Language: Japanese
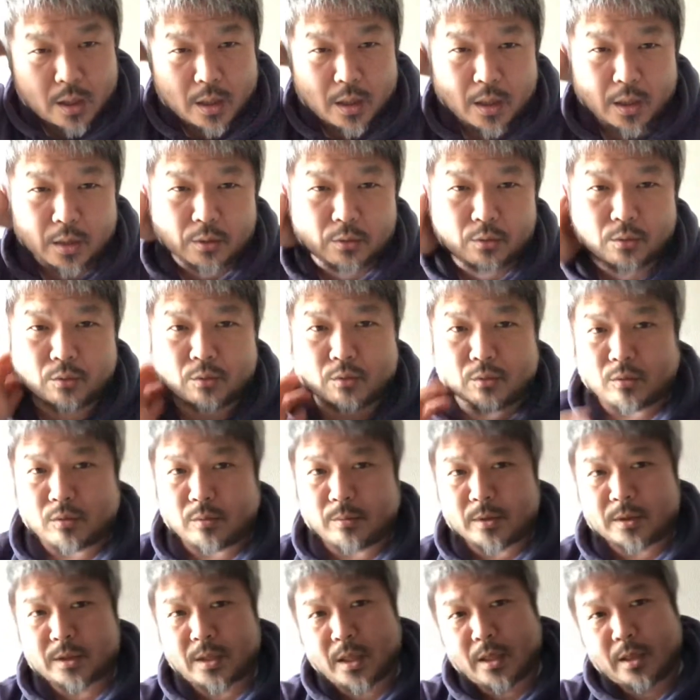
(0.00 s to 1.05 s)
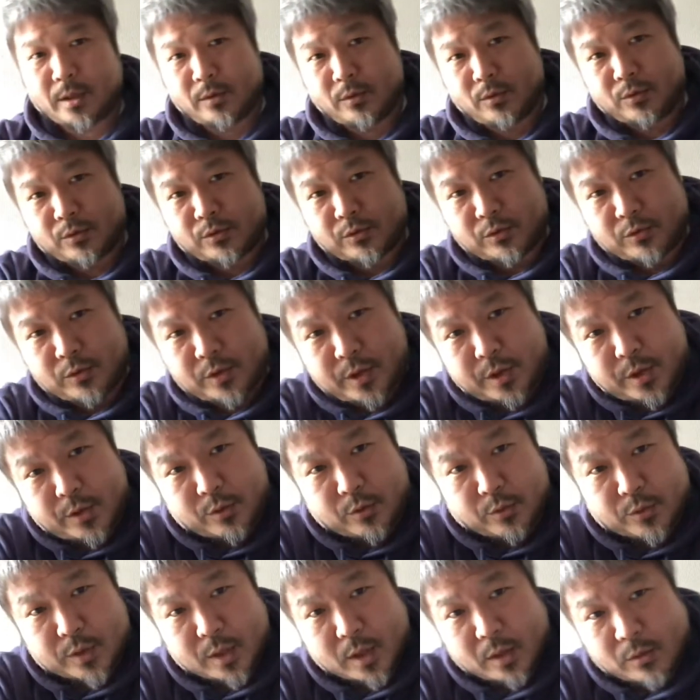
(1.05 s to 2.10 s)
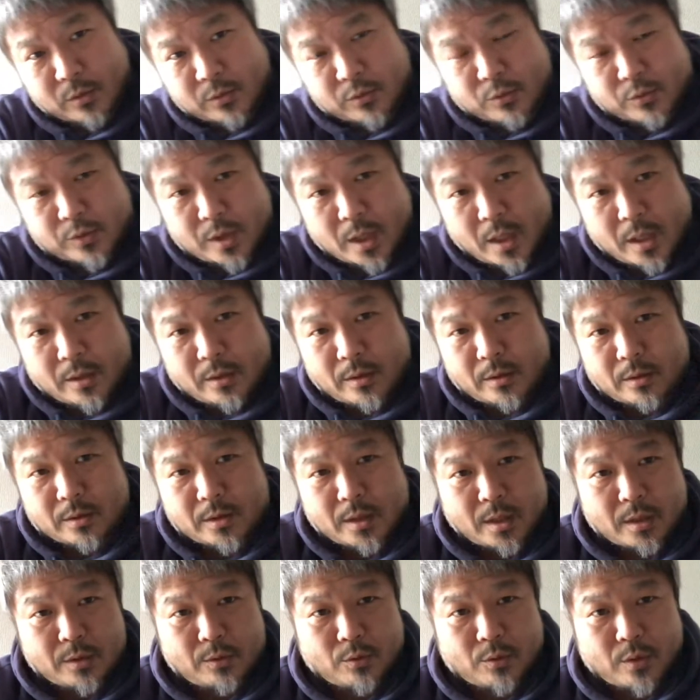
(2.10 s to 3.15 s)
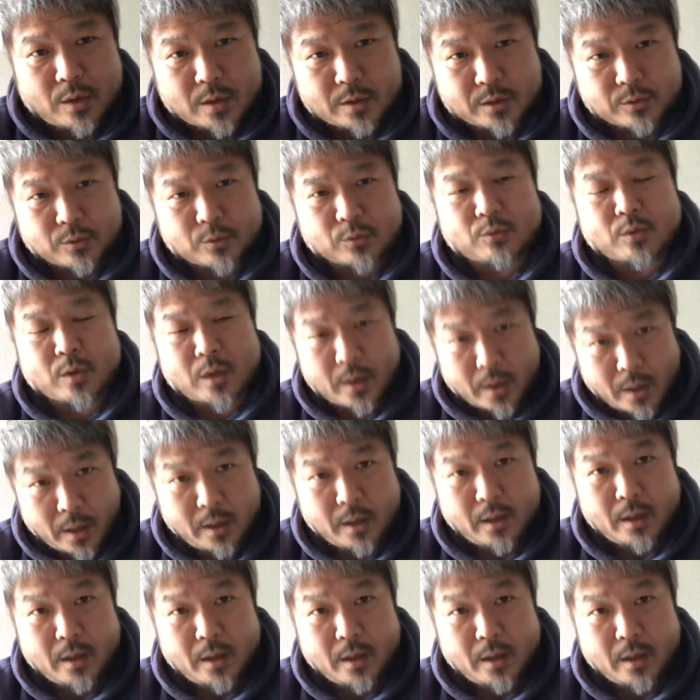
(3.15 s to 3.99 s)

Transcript: えっとまあ、採用する企業さんのその採採用活動とかね